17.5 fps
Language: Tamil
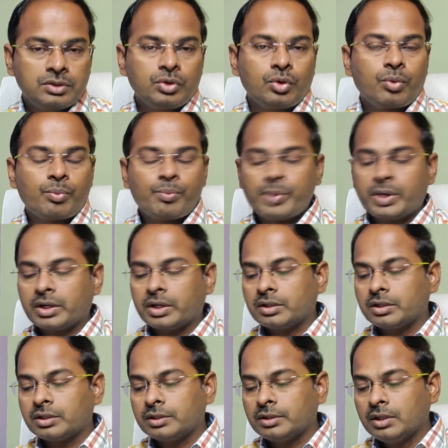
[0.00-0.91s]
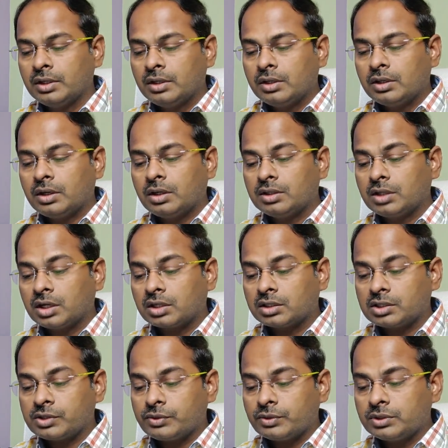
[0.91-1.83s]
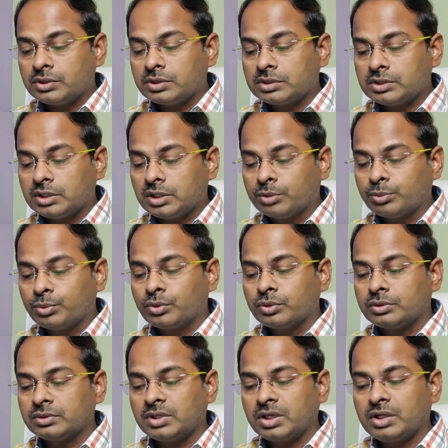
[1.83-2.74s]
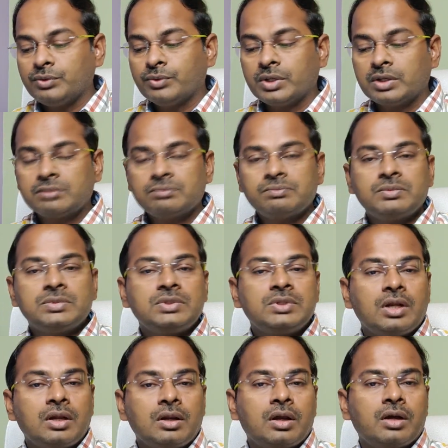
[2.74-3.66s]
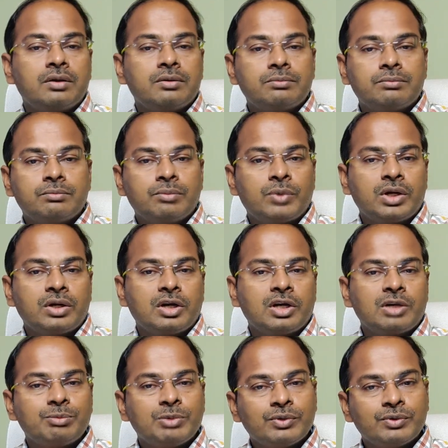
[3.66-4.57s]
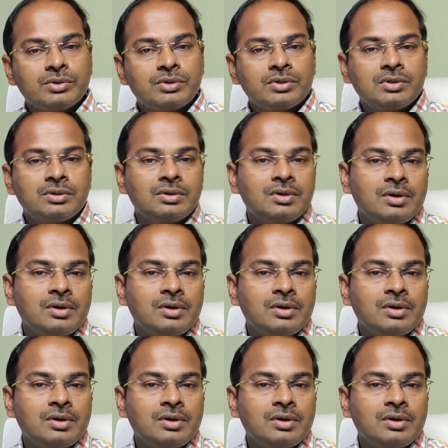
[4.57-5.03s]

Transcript: யூரோப் மார்க்கெட்டு அதுக்கு அடுத்தது வந்து சிங்கப்பூர் தைவான் எல்லா மார்க்கெட்டுமே வந்து